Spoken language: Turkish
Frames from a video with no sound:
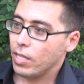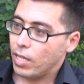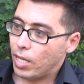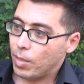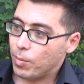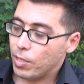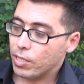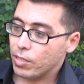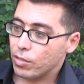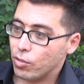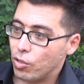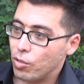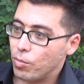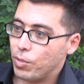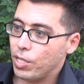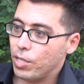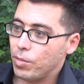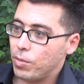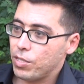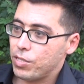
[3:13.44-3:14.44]
Hemen
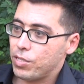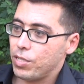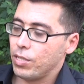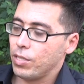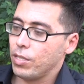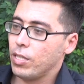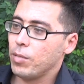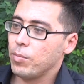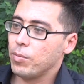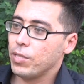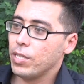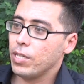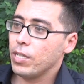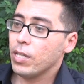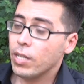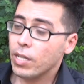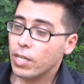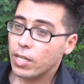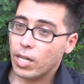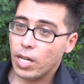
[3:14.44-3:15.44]
dövmeye başladılar. Bir de
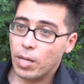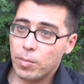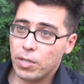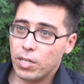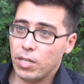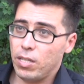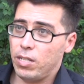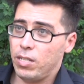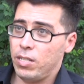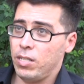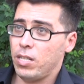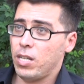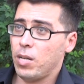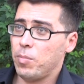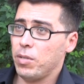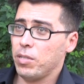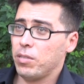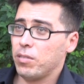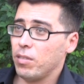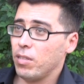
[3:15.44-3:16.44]
kameraları
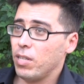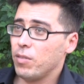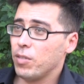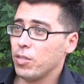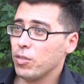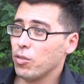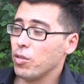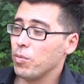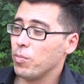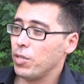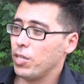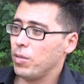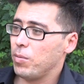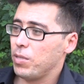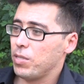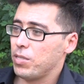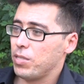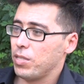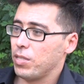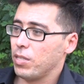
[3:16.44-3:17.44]
kapattılar ve dövmeye
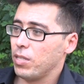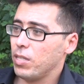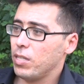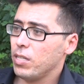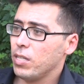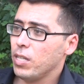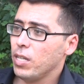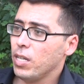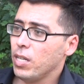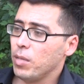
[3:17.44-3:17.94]
başladılar.